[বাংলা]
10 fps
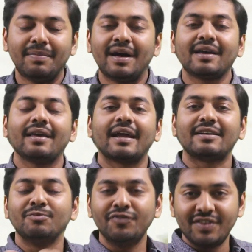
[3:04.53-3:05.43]
বা
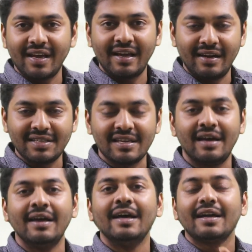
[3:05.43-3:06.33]
একটা মুভি দেখার
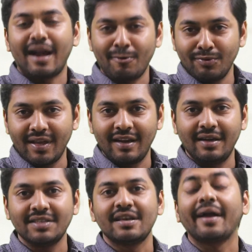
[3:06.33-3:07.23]
নেশা কার্টুন
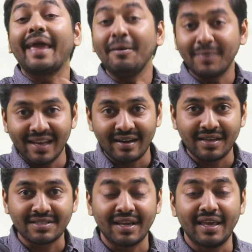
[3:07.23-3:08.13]
দেখার নেশা গেম খেলার
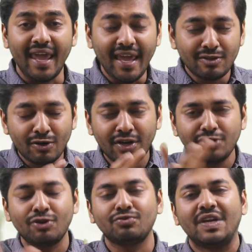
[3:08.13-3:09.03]
নেশা এই
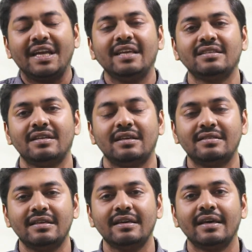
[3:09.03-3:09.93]
ধরনের যত এডিকশান
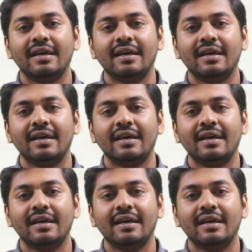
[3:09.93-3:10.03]
আছে